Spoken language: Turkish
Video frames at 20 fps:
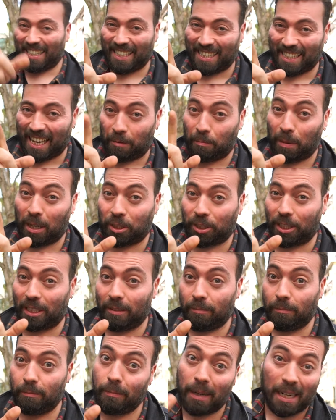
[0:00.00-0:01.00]
Hazırsak
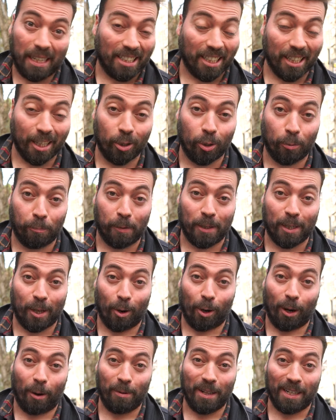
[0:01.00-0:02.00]
başlayalım. Belki yine
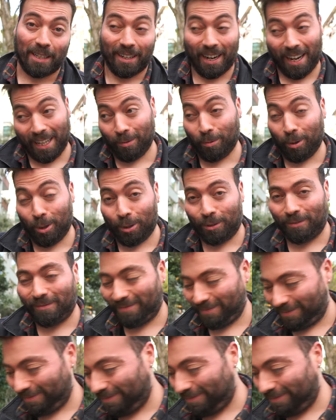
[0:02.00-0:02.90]
sürprizler olabilir. Hadi buyurun.